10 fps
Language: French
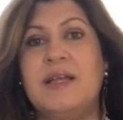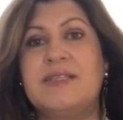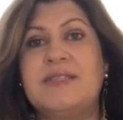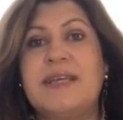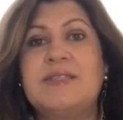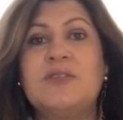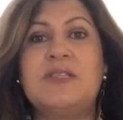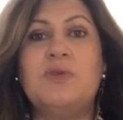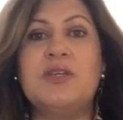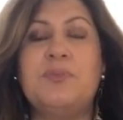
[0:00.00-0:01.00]
C'est un
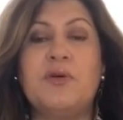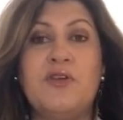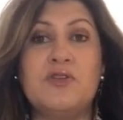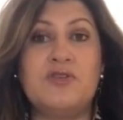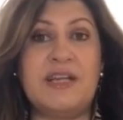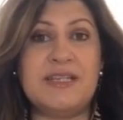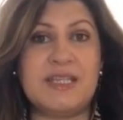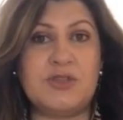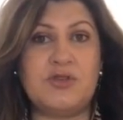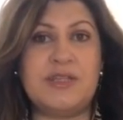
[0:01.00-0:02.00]
sentiment qui provoque de
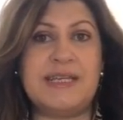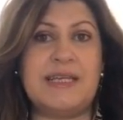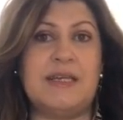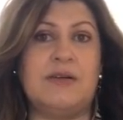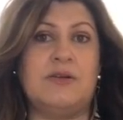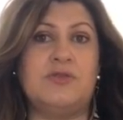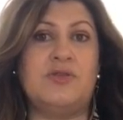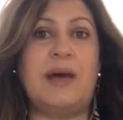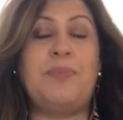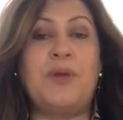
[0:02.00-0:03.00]
l'inquiétude et euh,
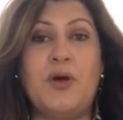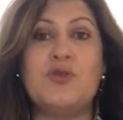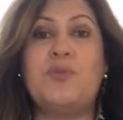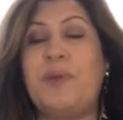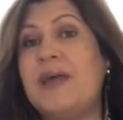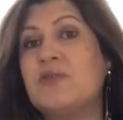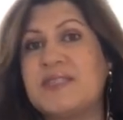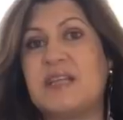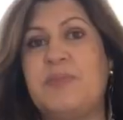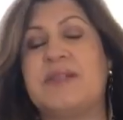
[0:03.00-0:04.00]
de la peur de perdre
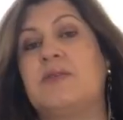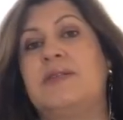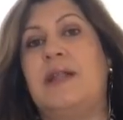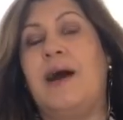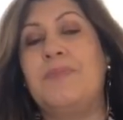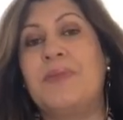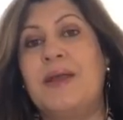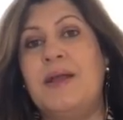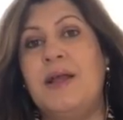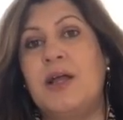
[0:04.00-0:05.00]
cette personne-là.
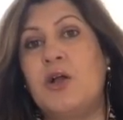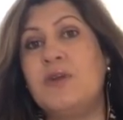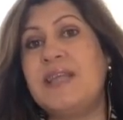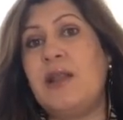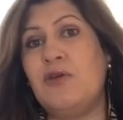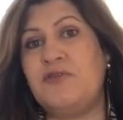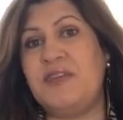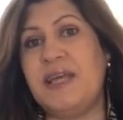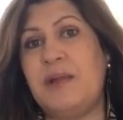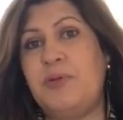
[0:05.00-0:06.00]
Quant à
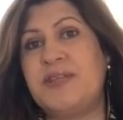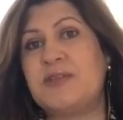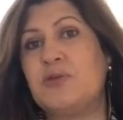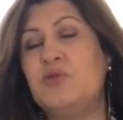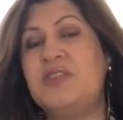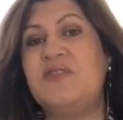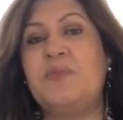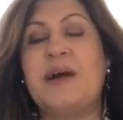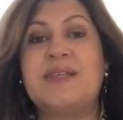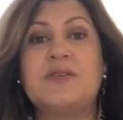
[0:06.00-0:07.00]
l'envie, elle peut être motivée
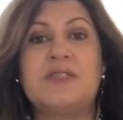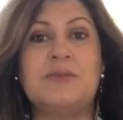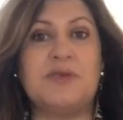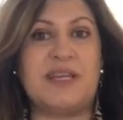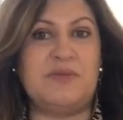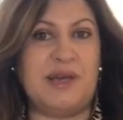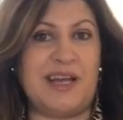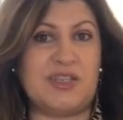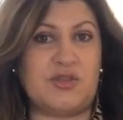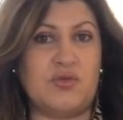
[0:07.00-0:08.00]
par un sentiment
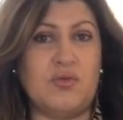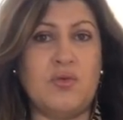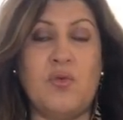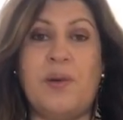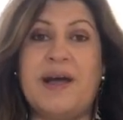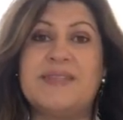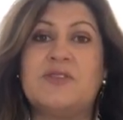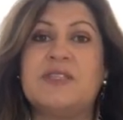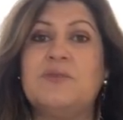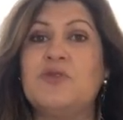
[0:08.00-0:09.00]
d'admiration ou par un
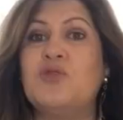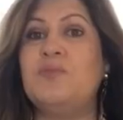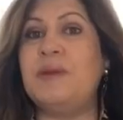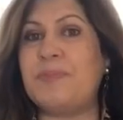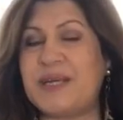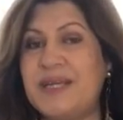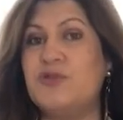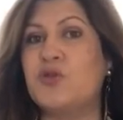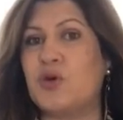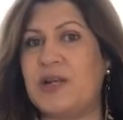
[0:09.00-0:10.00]
sentiment de mépris et
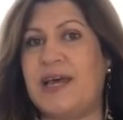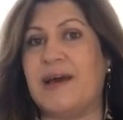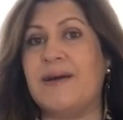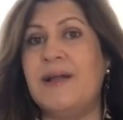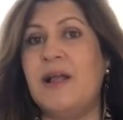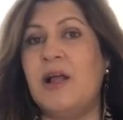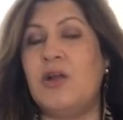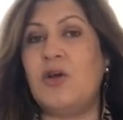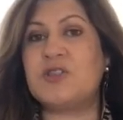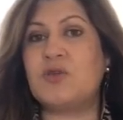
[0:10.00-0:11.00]
de colère.
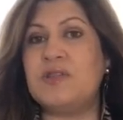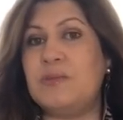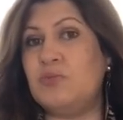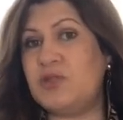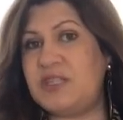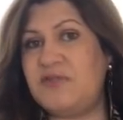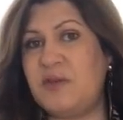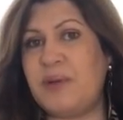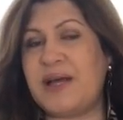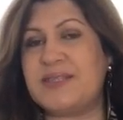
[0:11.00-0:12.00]
Lorsqu'on est
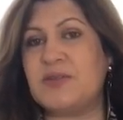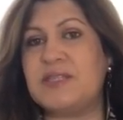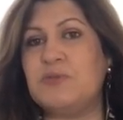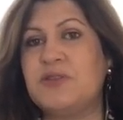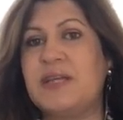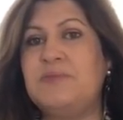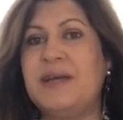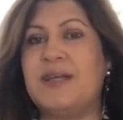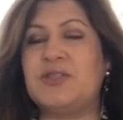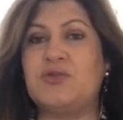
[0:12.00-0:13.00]
motivé par un sentiment
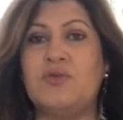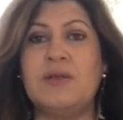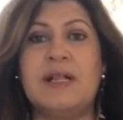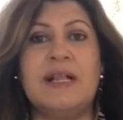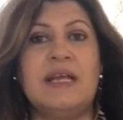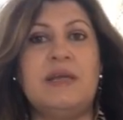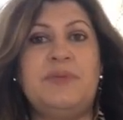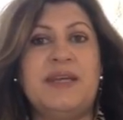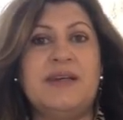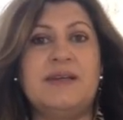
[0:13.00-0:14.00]
d'admiration, eh
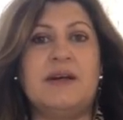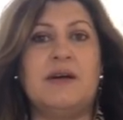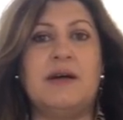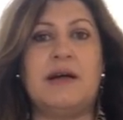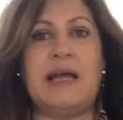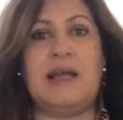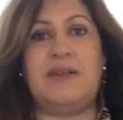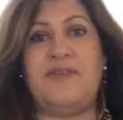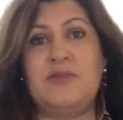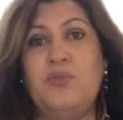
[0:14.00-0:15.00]
bien, euh,
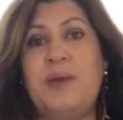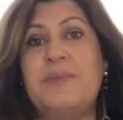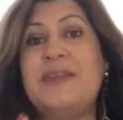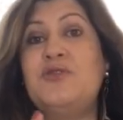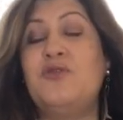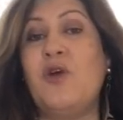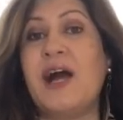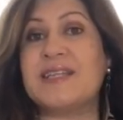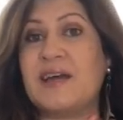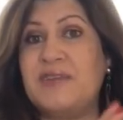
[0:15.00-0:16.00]
elle va nous permettre de
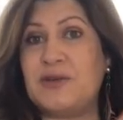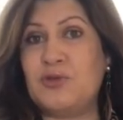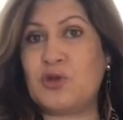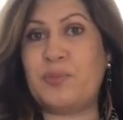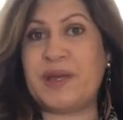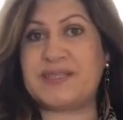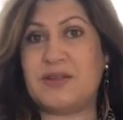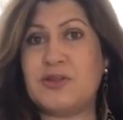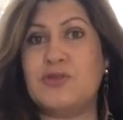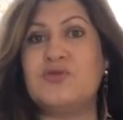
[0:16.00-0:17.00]
voir à travers l'autre
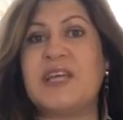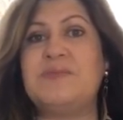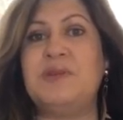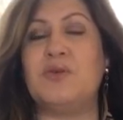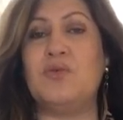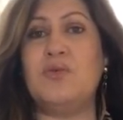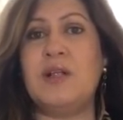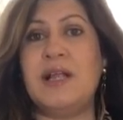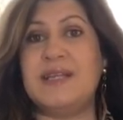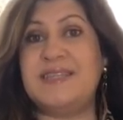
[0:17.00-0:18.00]
personne que nous admirons
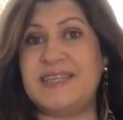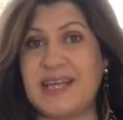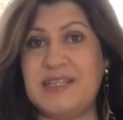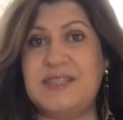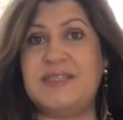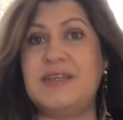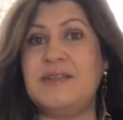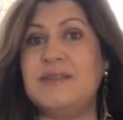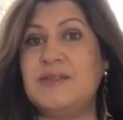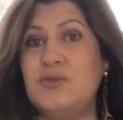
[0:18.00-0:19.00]
des
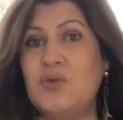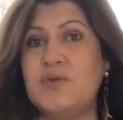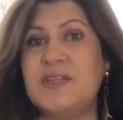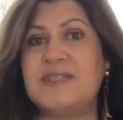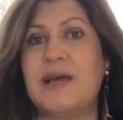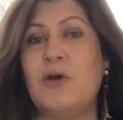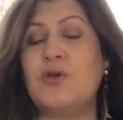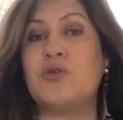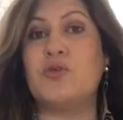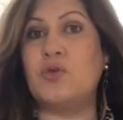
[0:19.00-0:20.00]
qualités, des dons, des talents
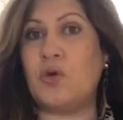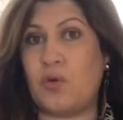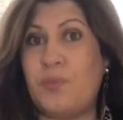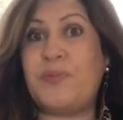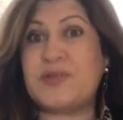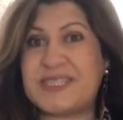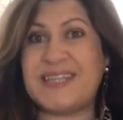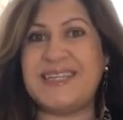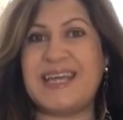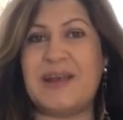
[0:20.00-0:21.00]
que on
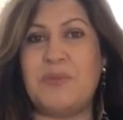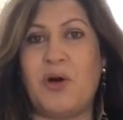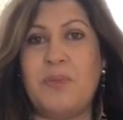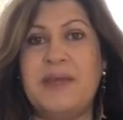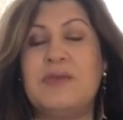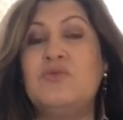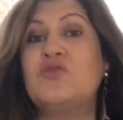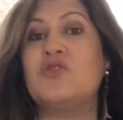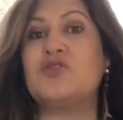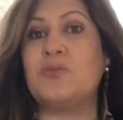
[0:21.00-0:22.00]
possède également, mais
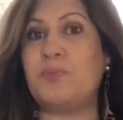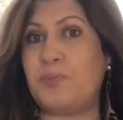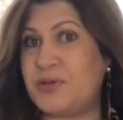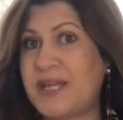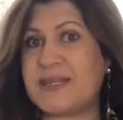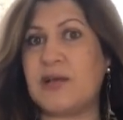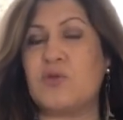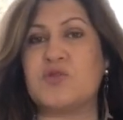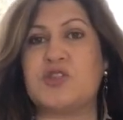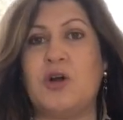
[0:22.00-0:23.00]
nous en sommes peut-être
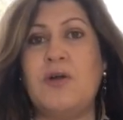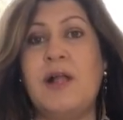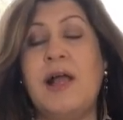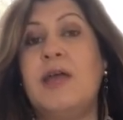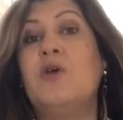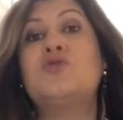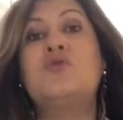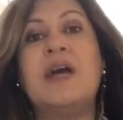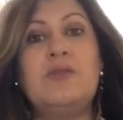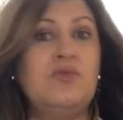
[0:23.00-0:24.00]
inconscients et en tout
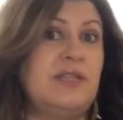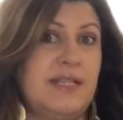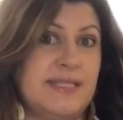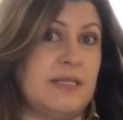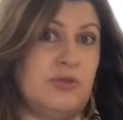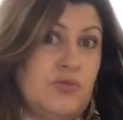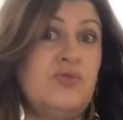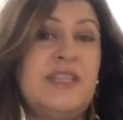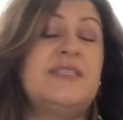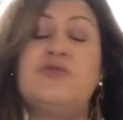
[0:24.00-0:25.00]
cas, nous ne
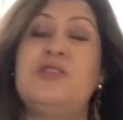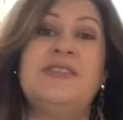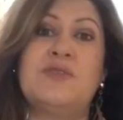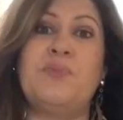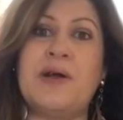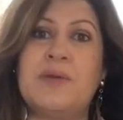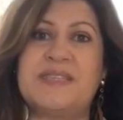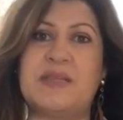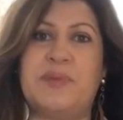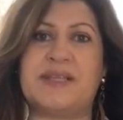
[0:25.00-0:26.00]
les utilisons pas comme
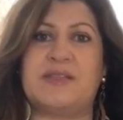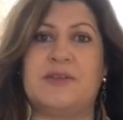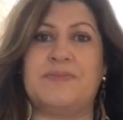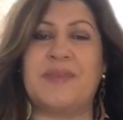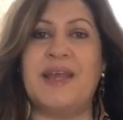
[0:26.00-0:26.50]
cette personne.